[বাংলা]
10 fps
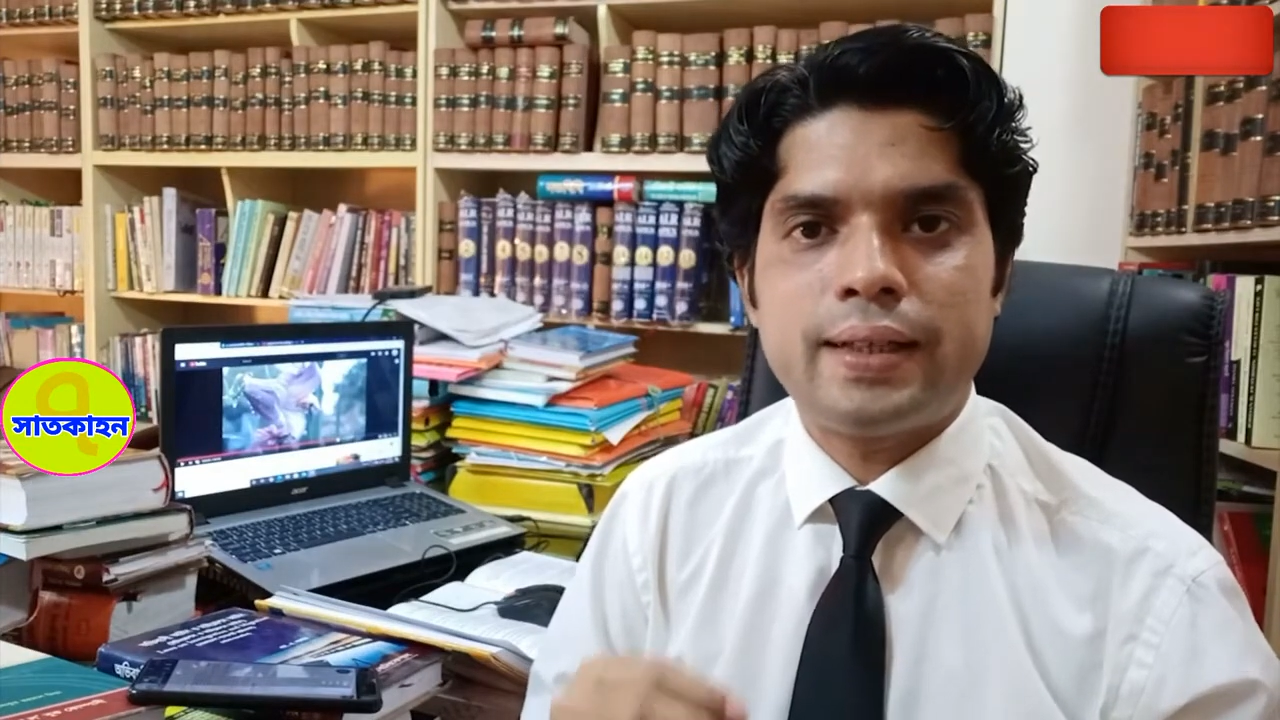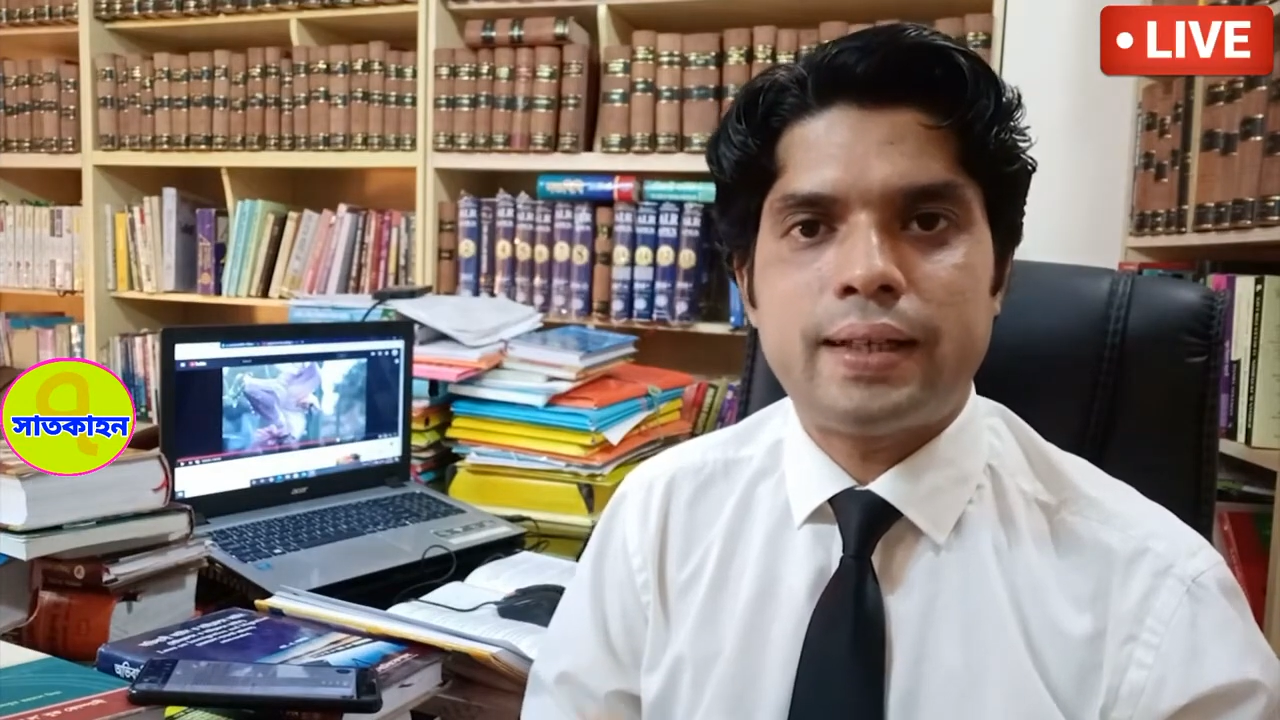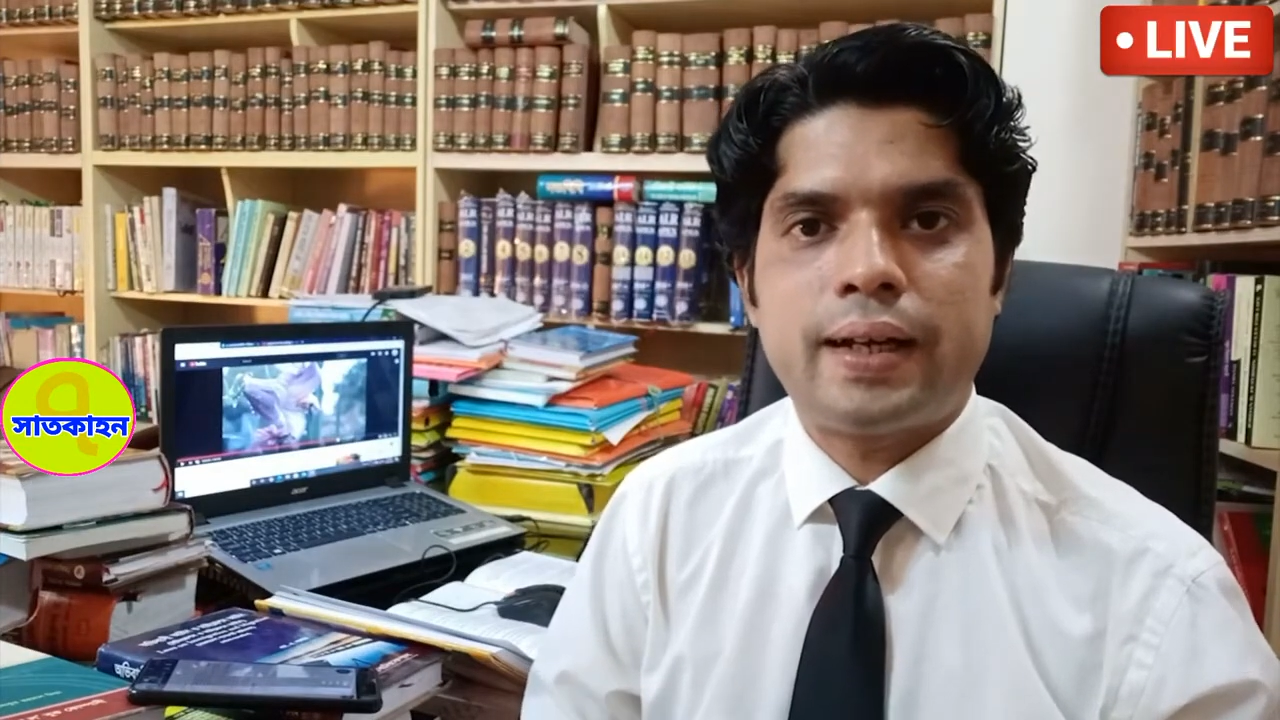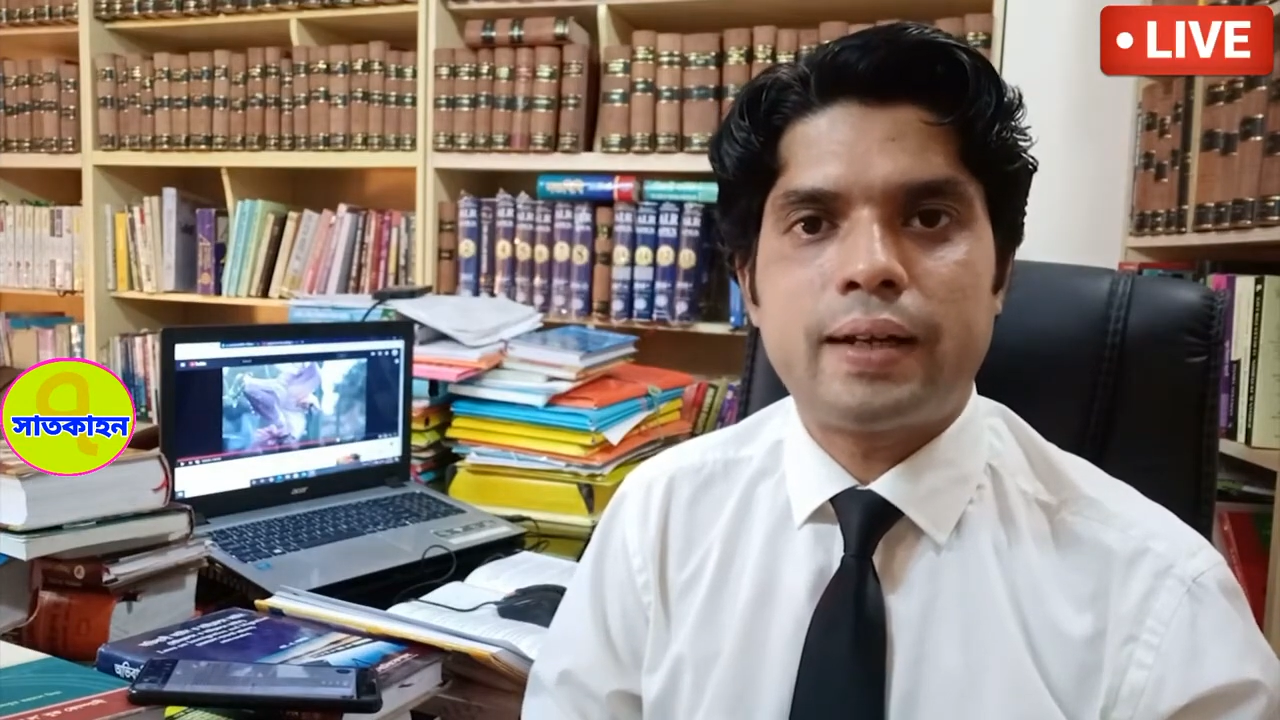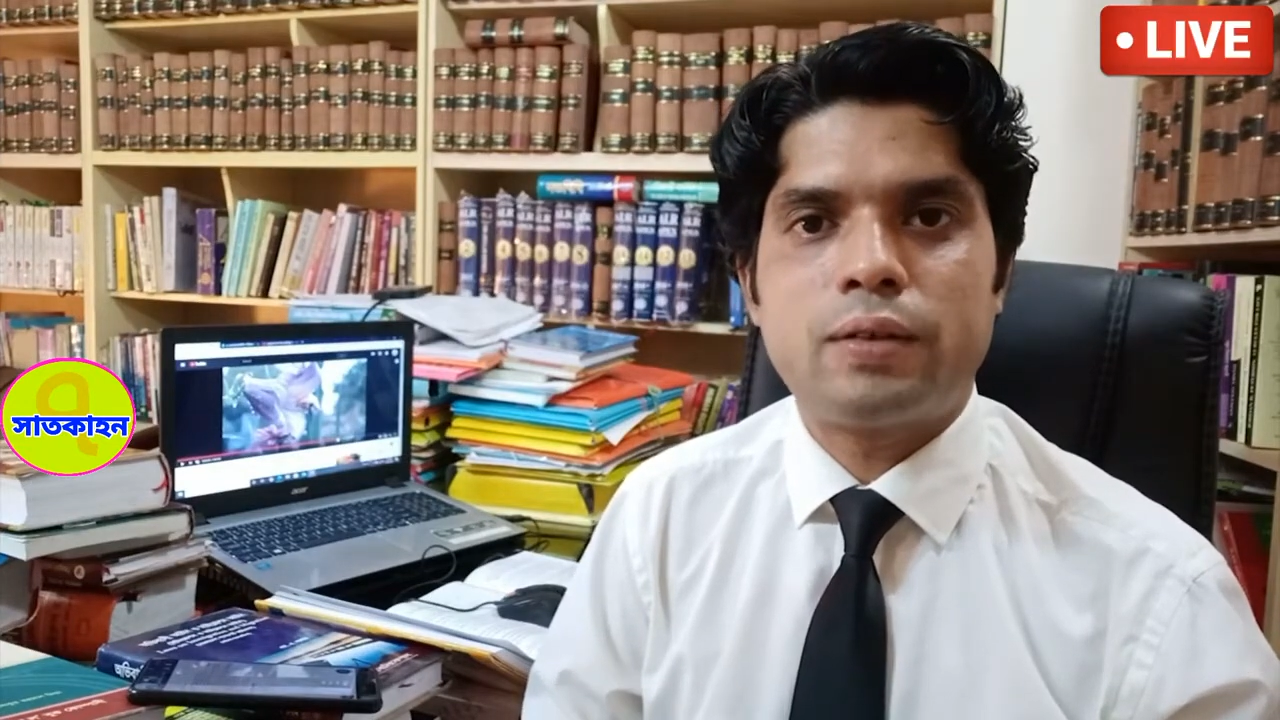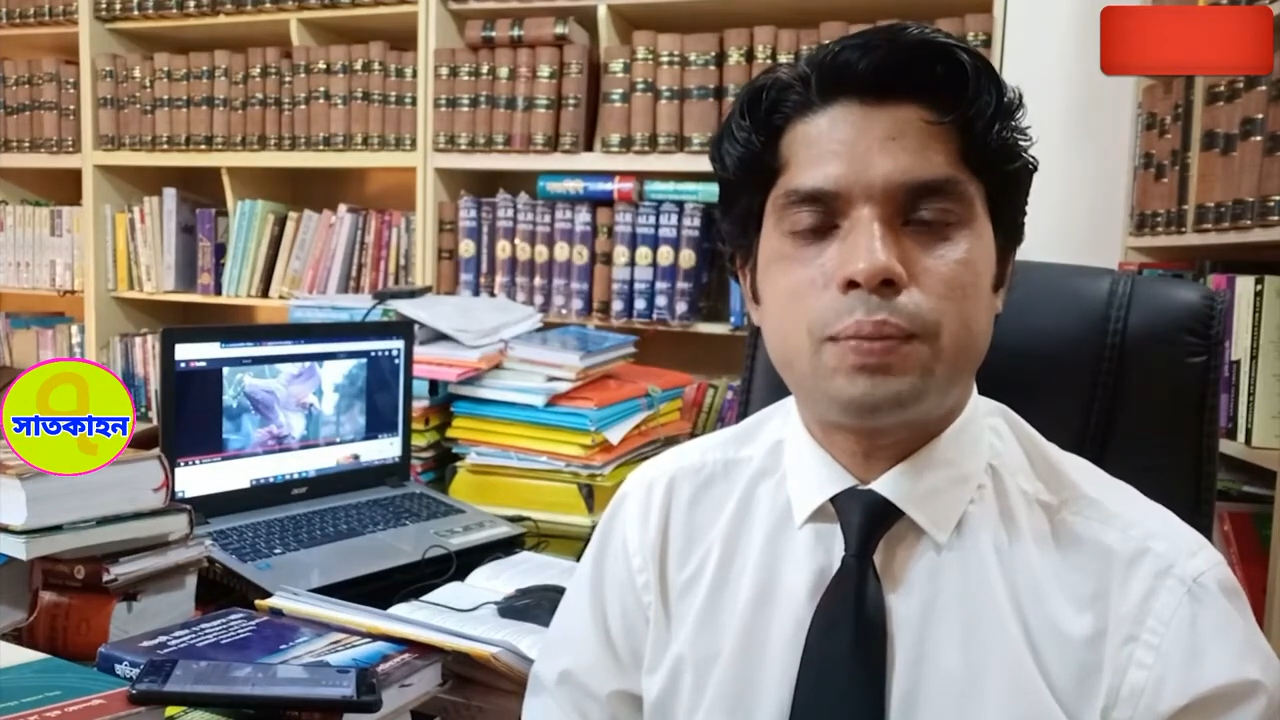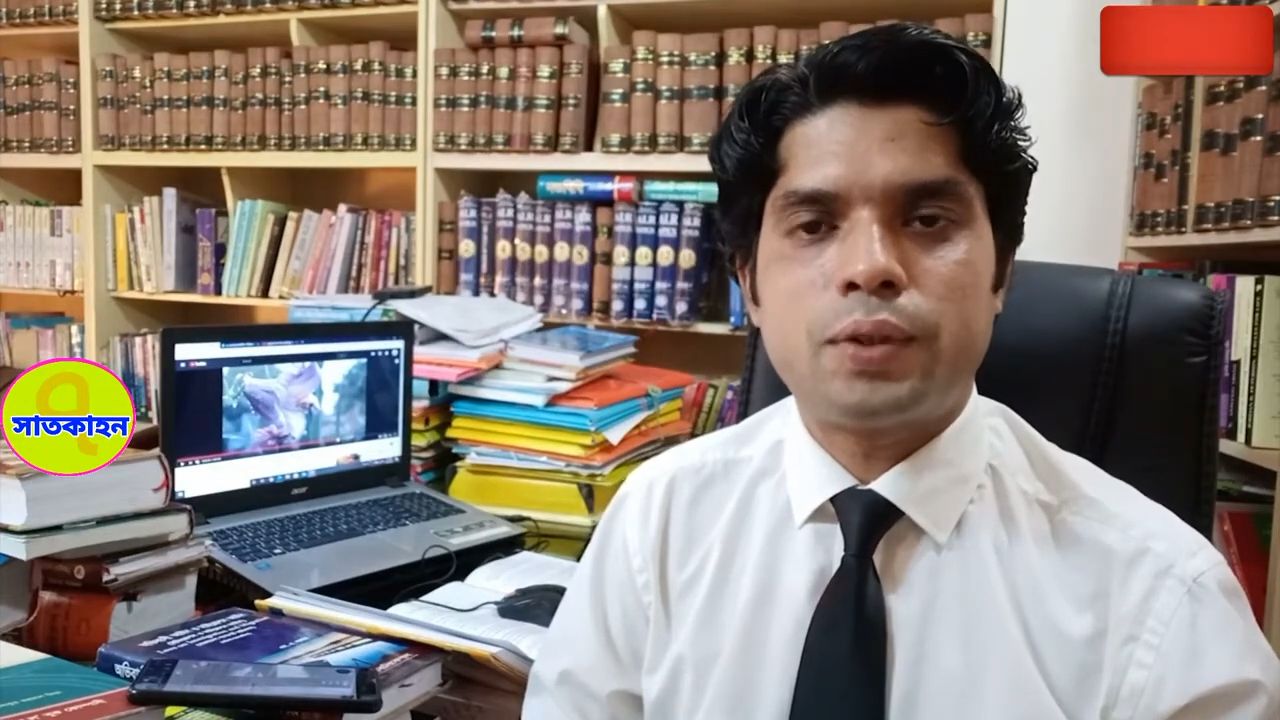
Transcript: এই ধারার